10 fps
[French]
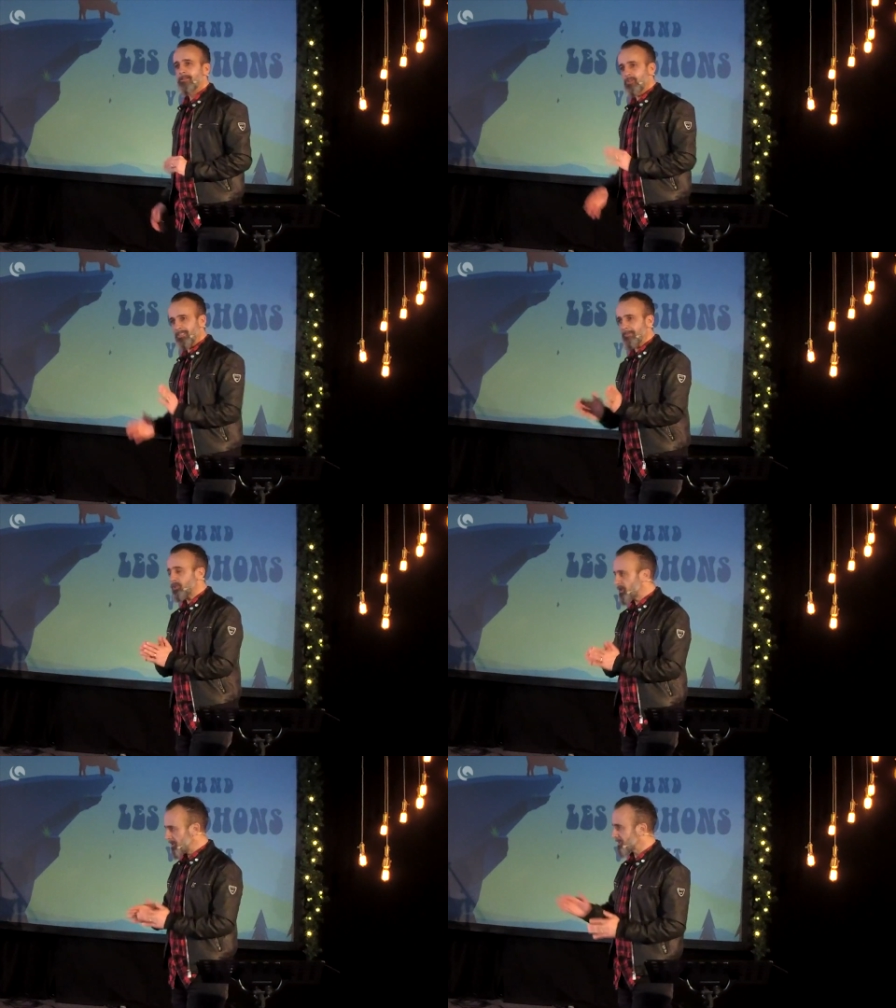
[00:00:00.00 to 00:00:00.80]
Deuxième
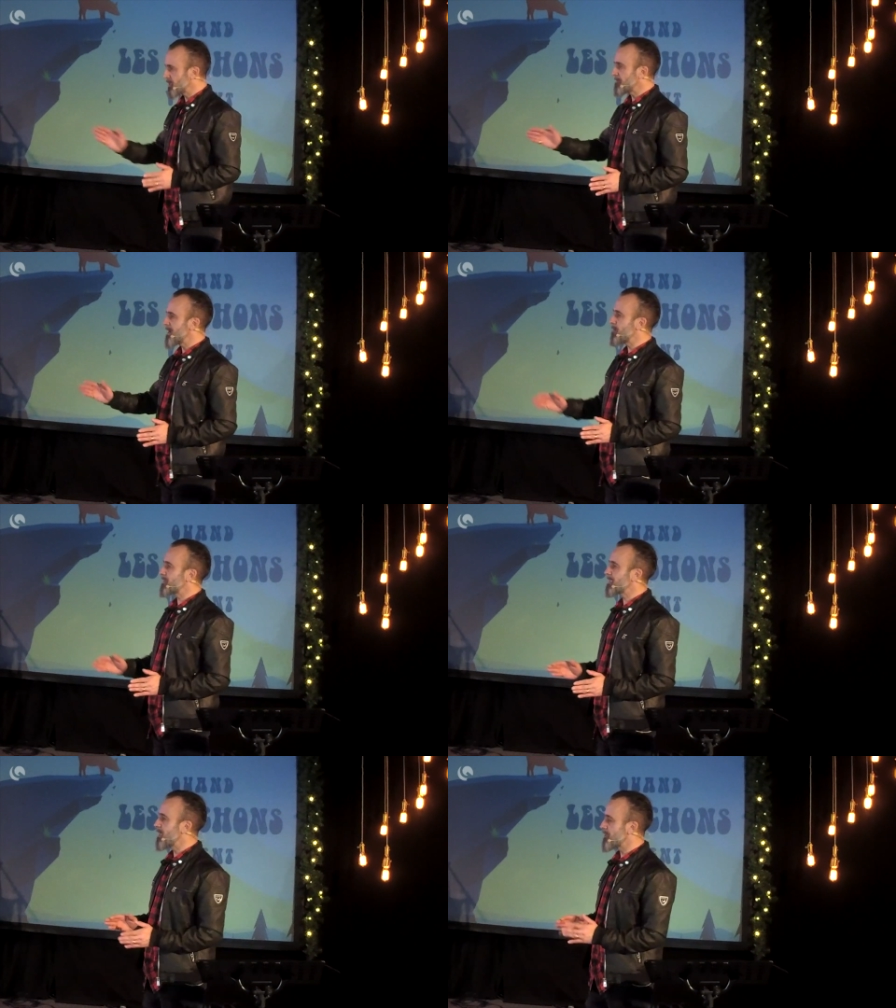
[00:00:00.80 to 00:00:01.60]
chose que j'aimerais
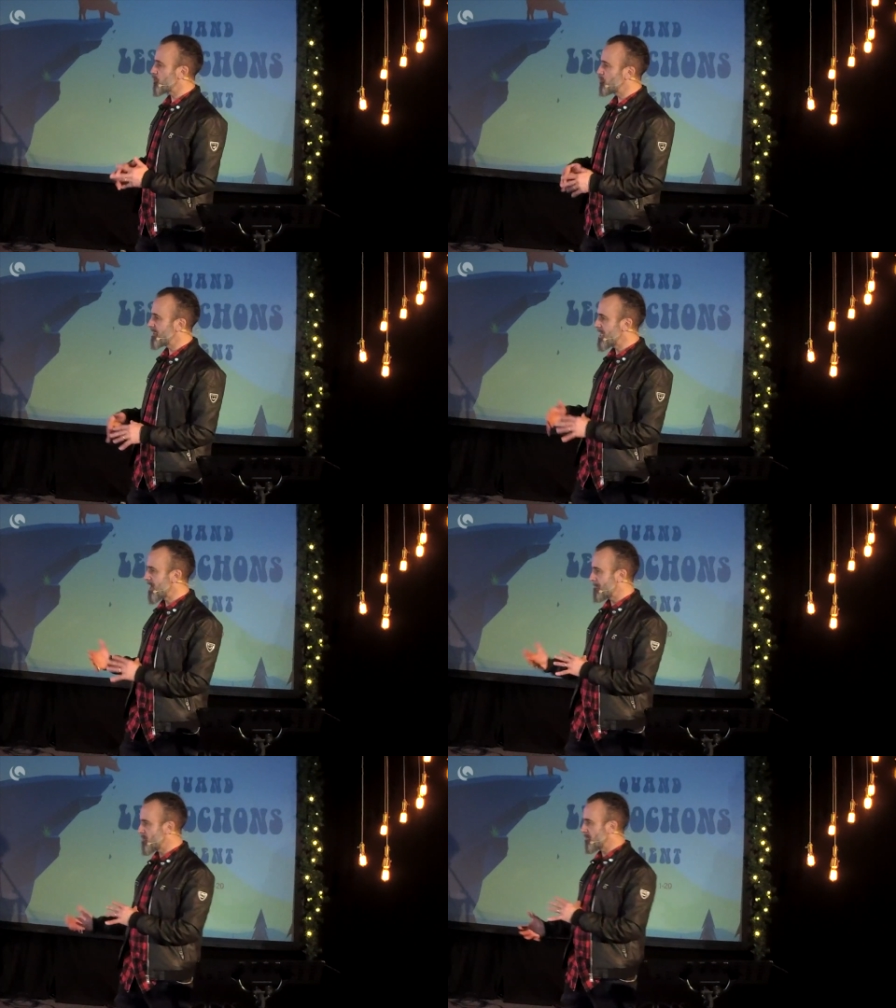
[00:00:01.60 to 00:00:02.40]
aussi souligner,
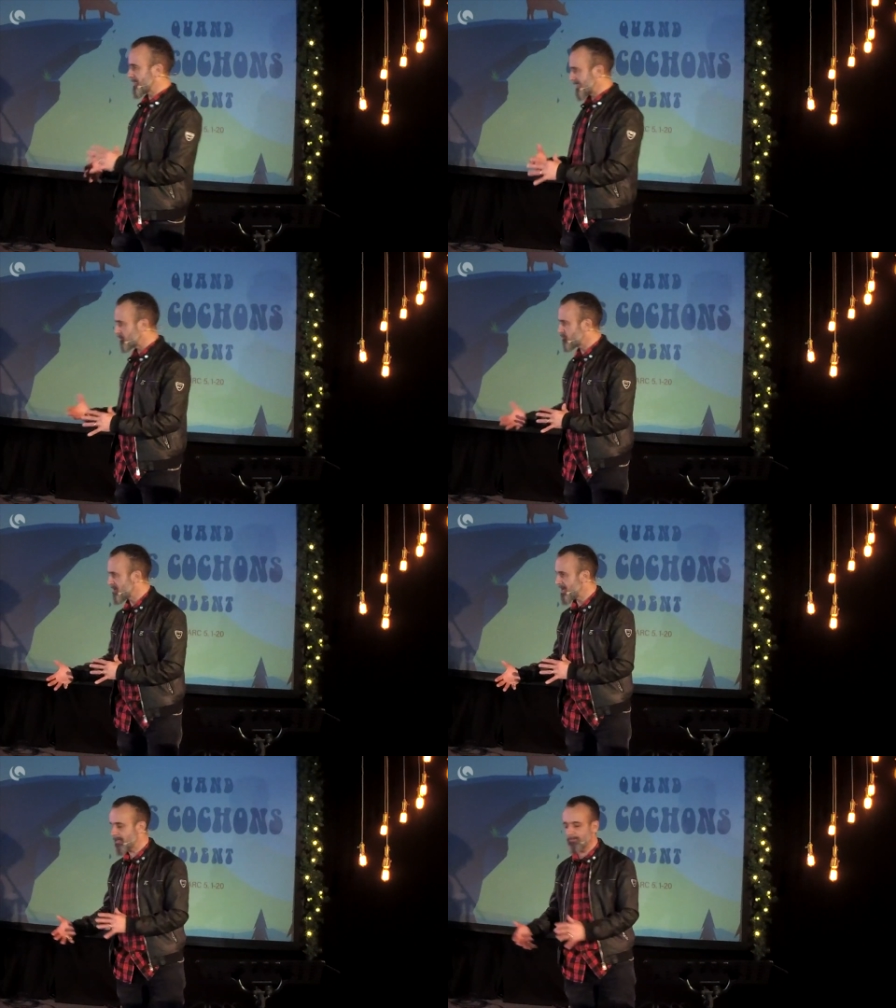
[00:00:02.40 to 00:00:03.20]
un peu
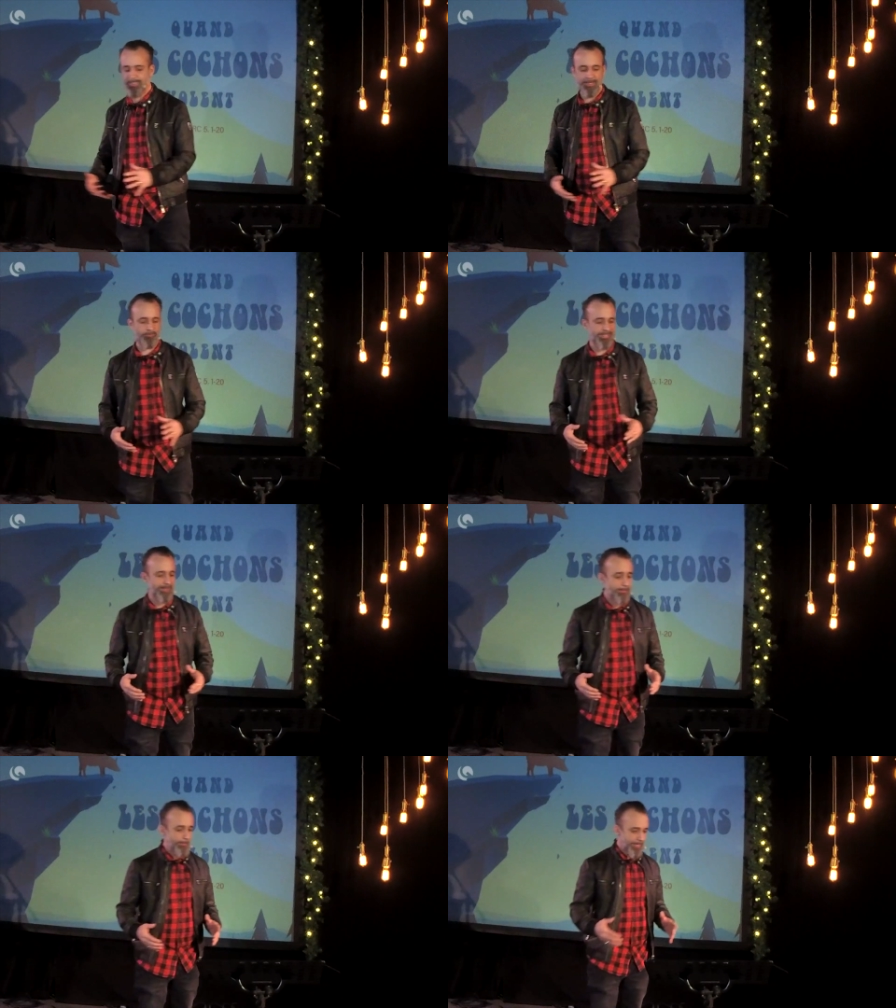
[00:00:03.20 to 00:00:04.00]
contextuelle comme ça, vous
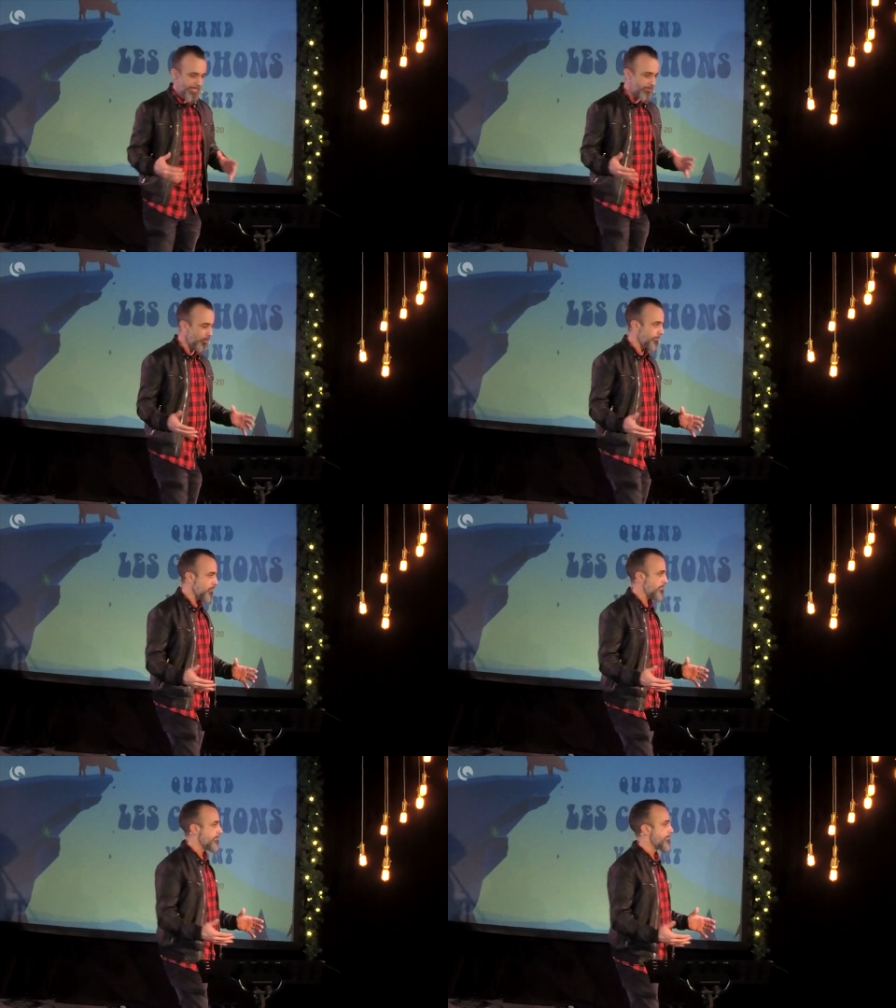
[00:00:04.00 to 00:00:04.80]
savez, les tombeaux